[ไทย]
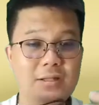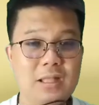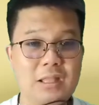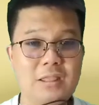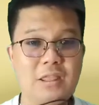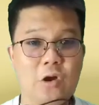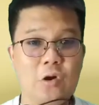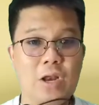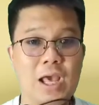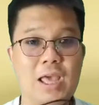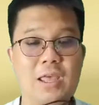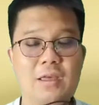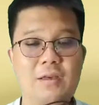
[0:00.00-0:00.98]
ติดต่อ
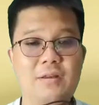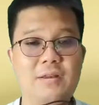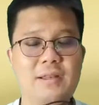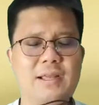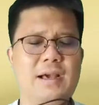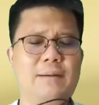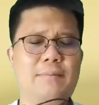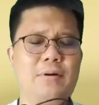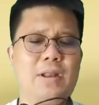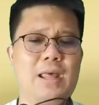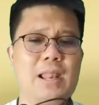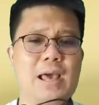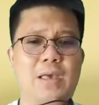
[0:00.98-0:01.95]
ได้นะครับ เพราะ
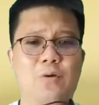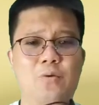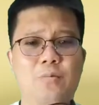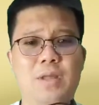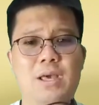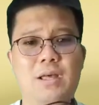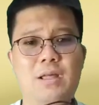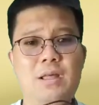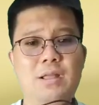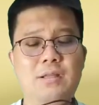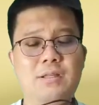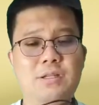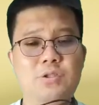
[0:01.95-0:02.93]
ในไลน์กลุ่มเนี่ย
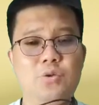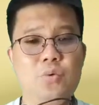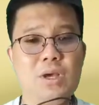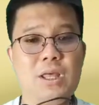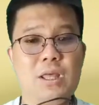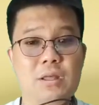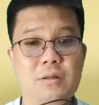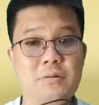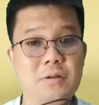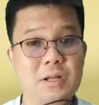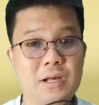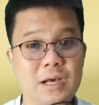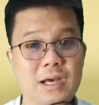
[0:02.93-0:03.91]
จะช่วย
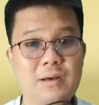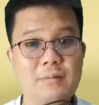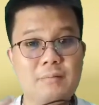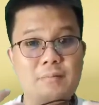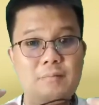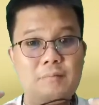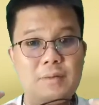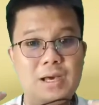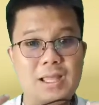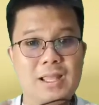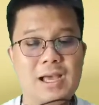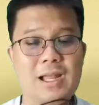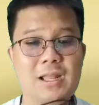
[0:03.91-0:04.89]
เหลือ
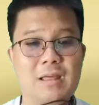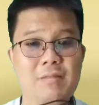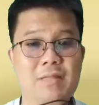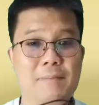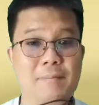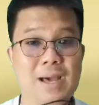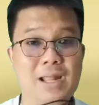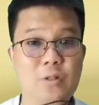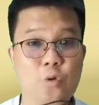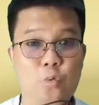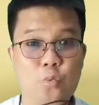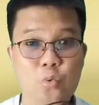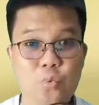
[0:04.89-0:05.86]
ให้ท่านเนี่ยสามารถ
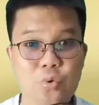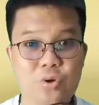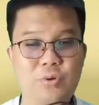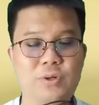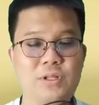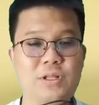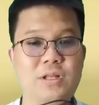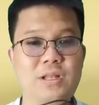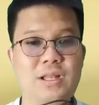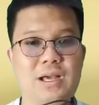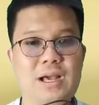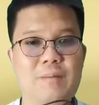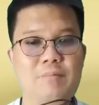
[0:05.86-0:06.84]
ลงทุน
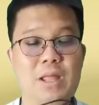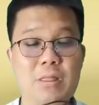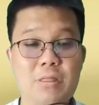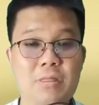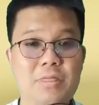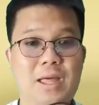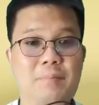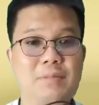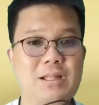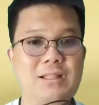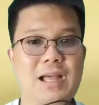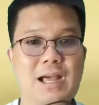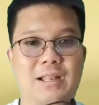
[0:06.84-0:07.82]
นะครับ ในสินทรัพย์
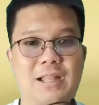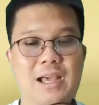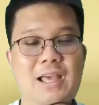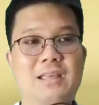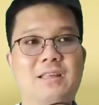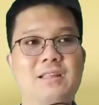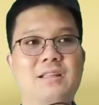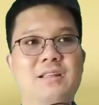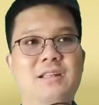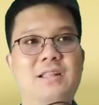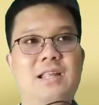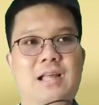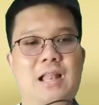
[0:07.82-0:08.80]
ต่างๆได้
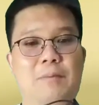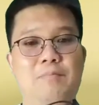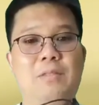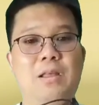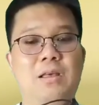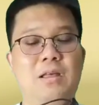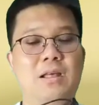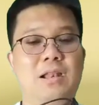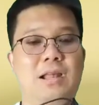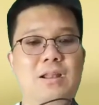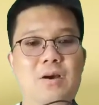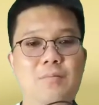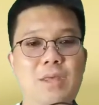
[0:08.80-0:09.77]
นะครับ
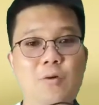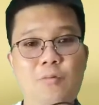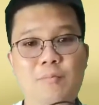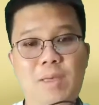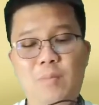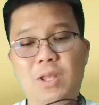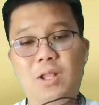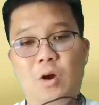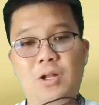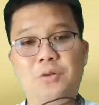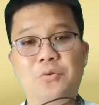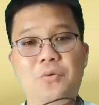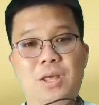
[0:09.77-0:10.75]
แล้วเรามีกลุ่ม Baby
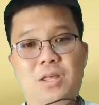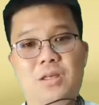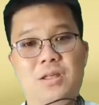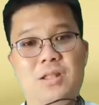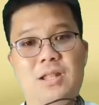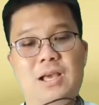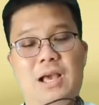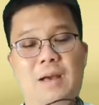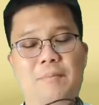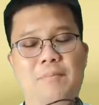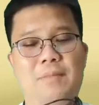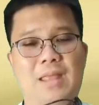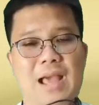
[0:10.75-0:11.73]
Dot ด้วยนะครับ
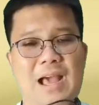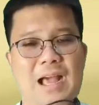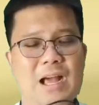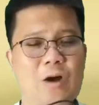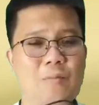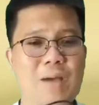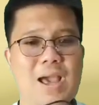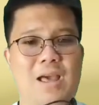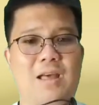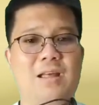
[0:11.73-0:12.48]
อยากเข้ามา